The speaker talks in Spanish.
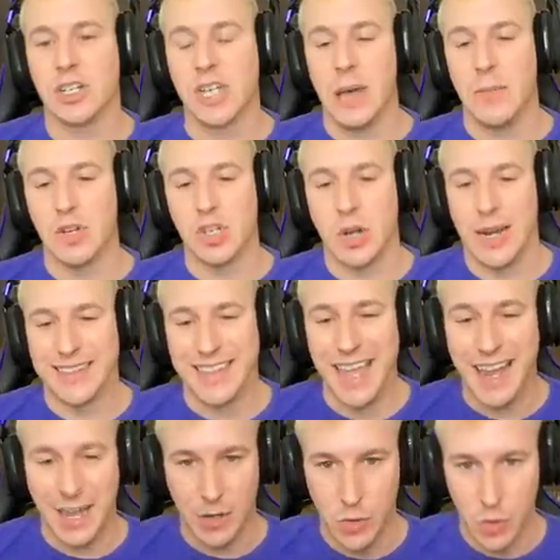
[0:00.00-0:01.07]
Nos quedamos con la
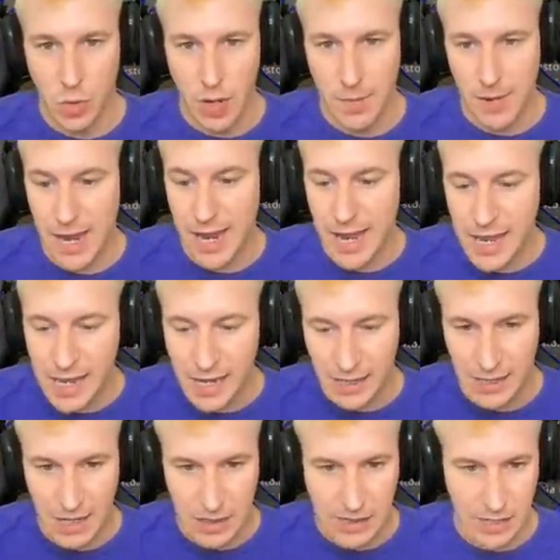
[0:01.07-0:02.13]
Tech 9
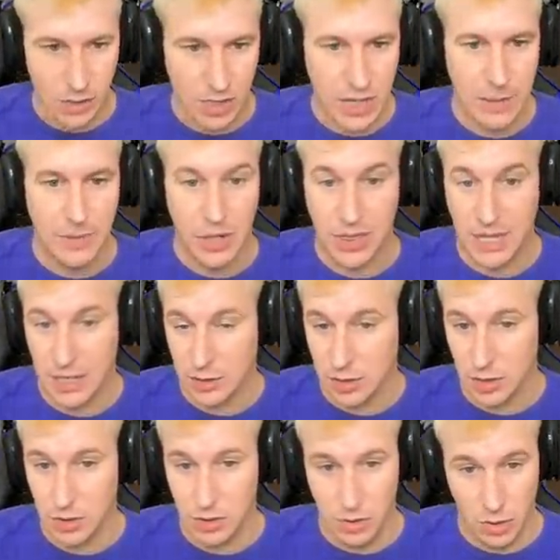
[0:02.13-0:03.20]
Ignición, que por
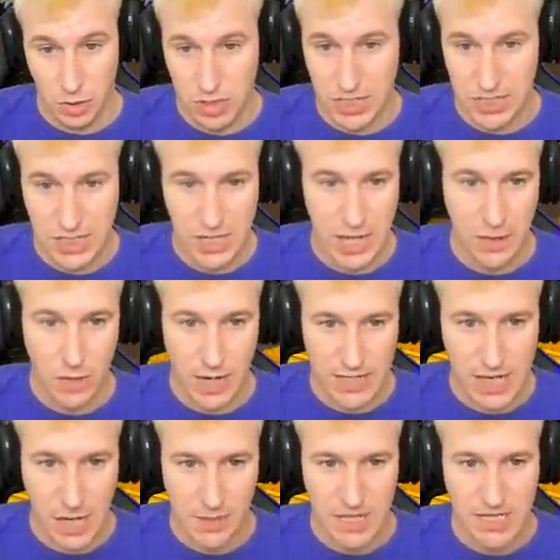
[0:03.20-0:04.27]
cierto, no os he enseñado
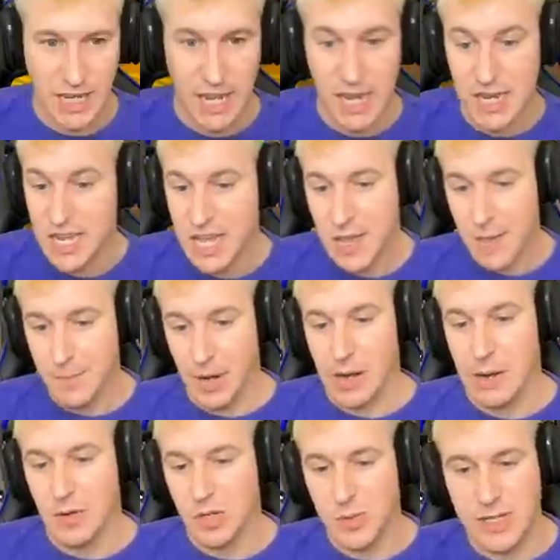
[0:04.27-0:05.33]
las armas que hay, pero
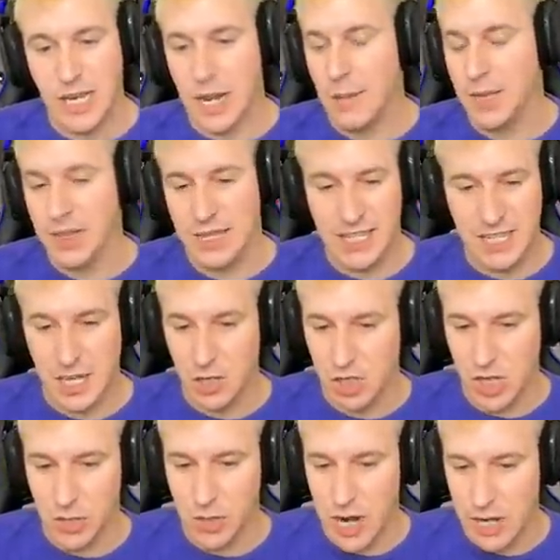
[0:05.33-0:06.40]
vamos, básicamente si
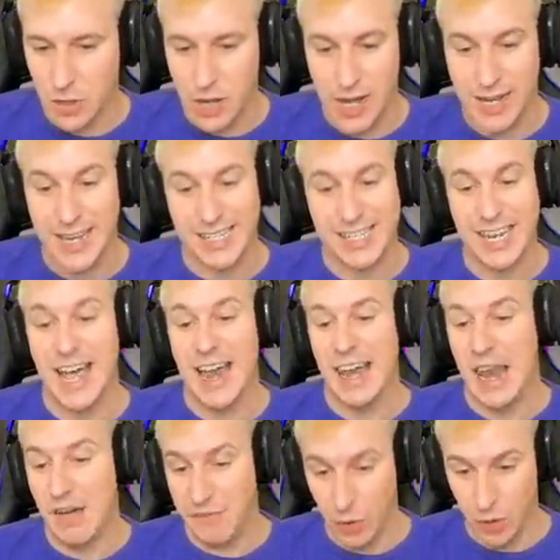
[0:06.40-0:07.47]
nos cae una roja que sea
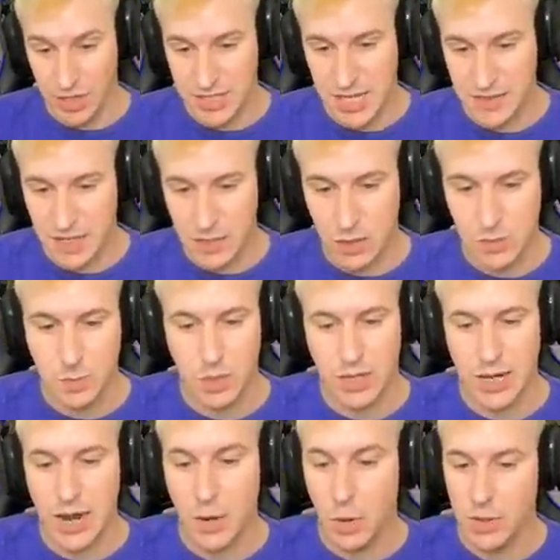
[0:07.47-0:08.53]
la Fuego de Chánticos,
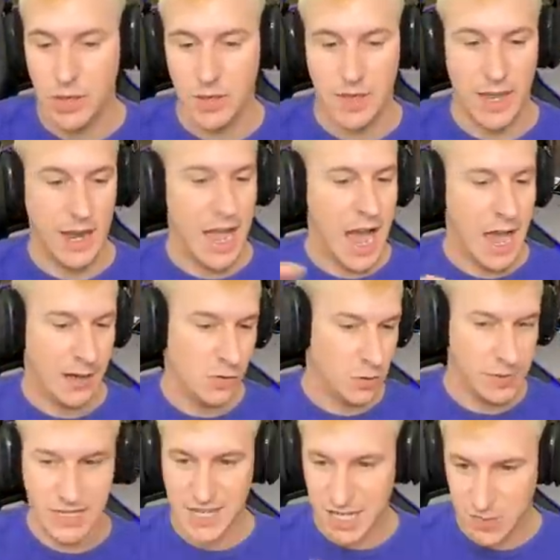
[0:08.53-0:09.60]
porque la Juicio de
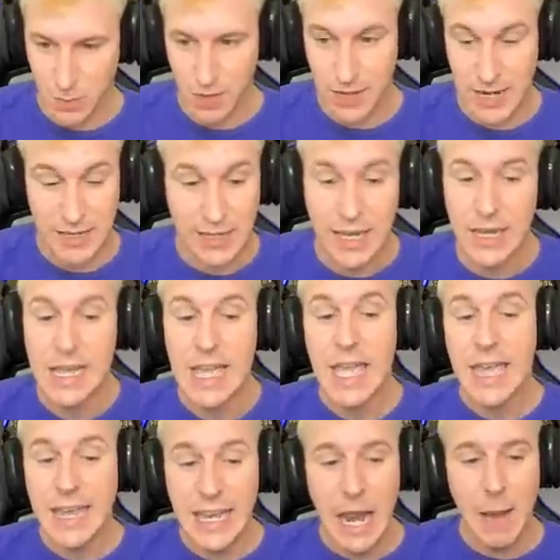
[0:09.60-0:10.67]
Anubis es muy barata,
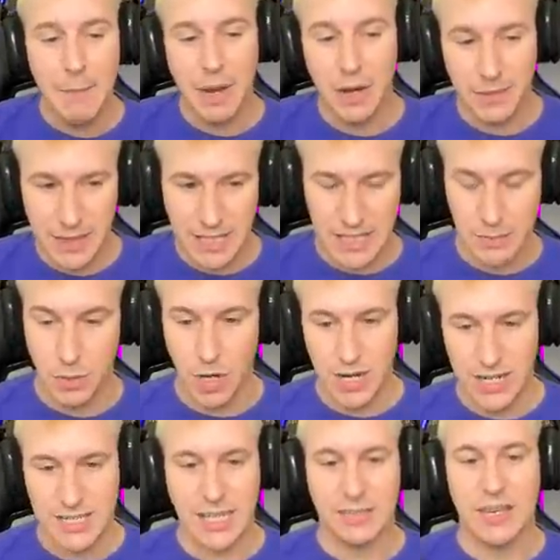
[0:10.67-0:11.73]
y la P99
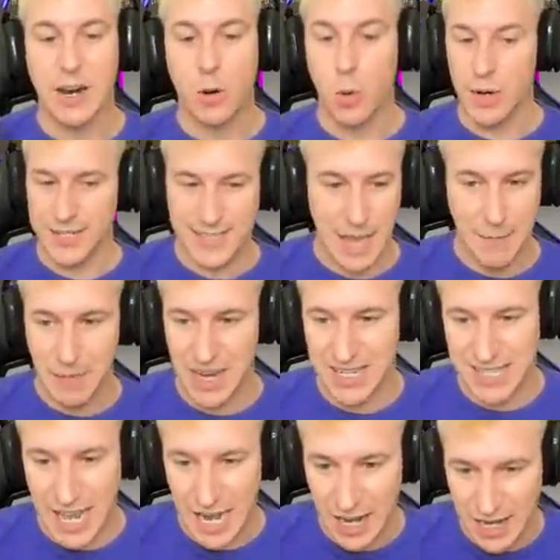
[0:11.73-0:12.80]
en esta track cuesta
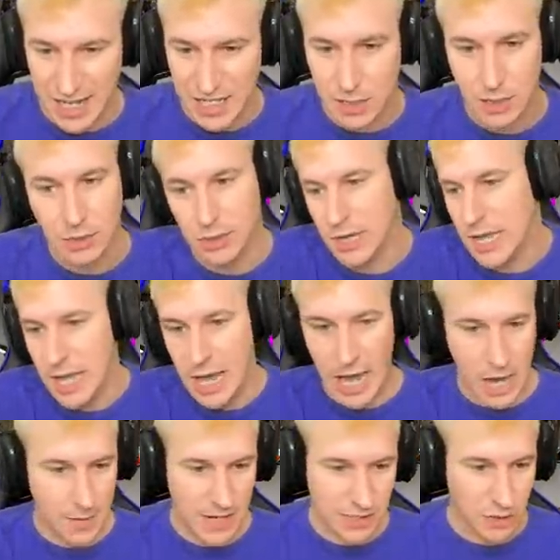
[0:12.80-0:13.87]
pasta. El resto,
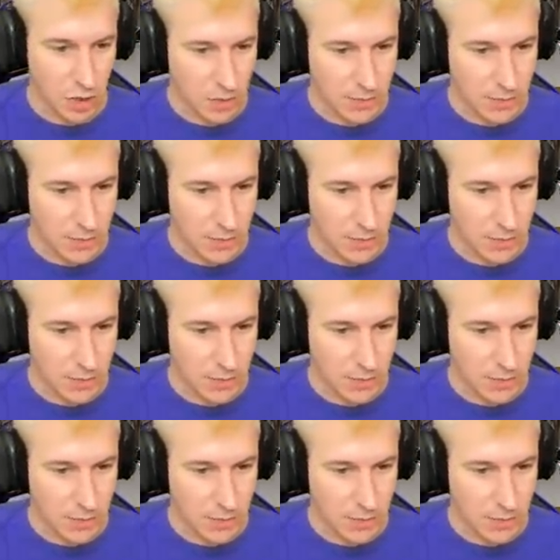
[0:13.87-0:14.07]
armas